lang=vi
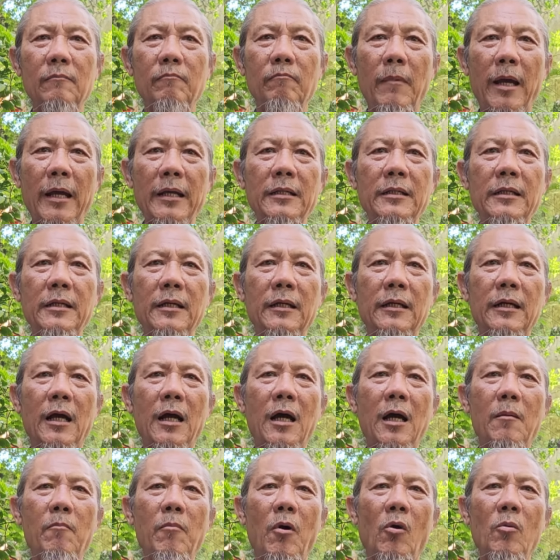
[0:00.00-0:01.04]
máy thiên
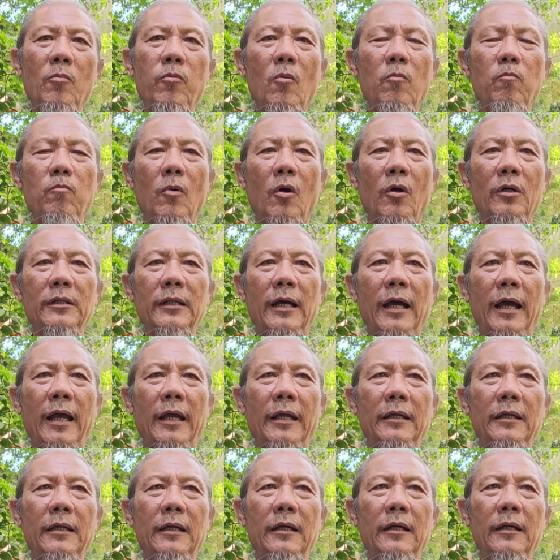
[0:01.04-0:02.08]
cơ mỗi phút mỗi
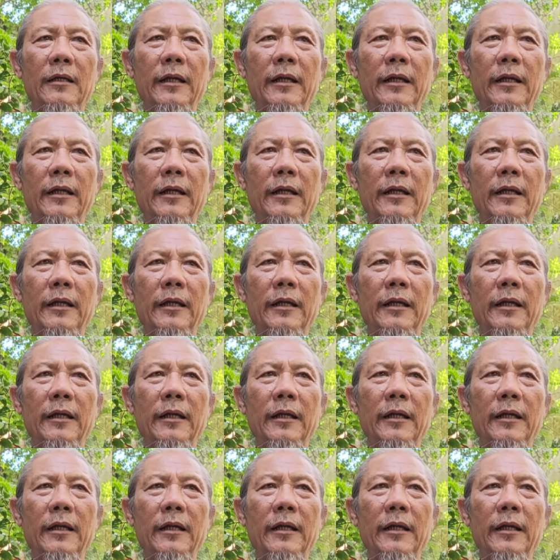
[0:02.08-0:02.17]
thai,